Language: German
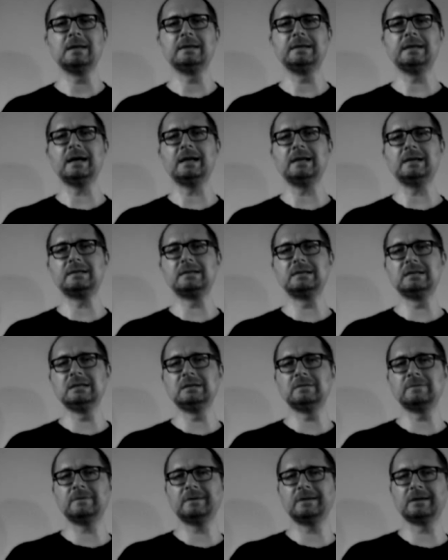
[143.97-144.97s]
die alle
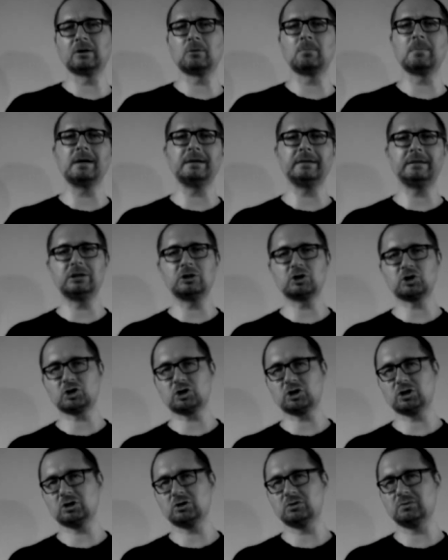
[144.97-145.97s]
tief in der
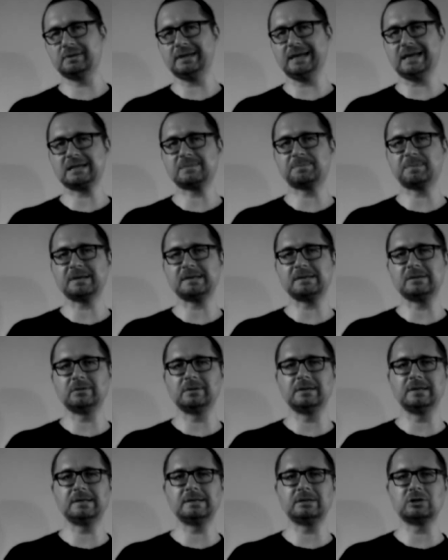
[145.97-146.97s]
romantischen und
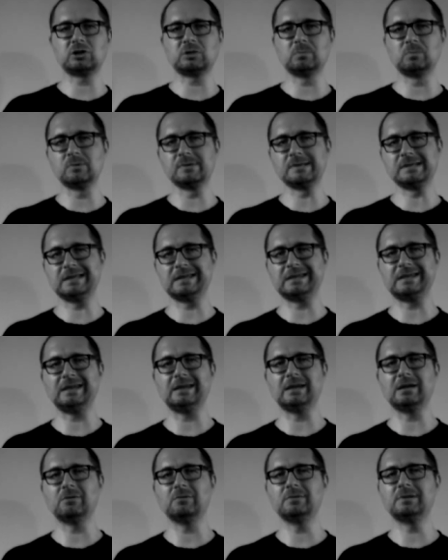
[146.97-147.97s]
expressionistischen Musik der
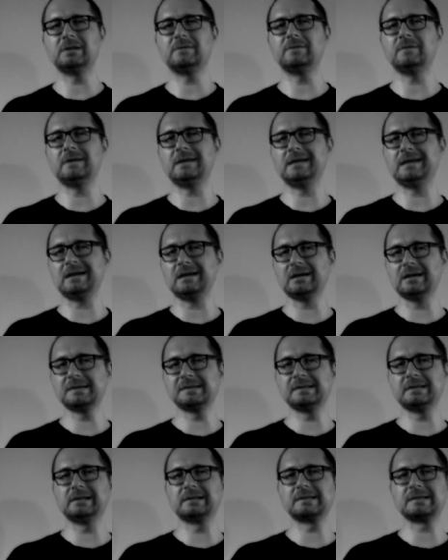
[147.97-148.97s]
Jahrhundertwende
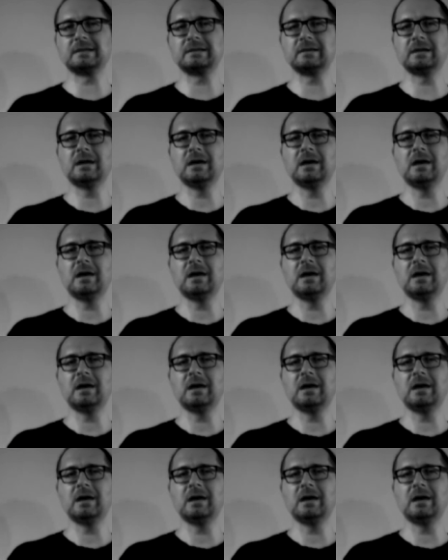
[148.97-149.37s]
angesiedelt sind.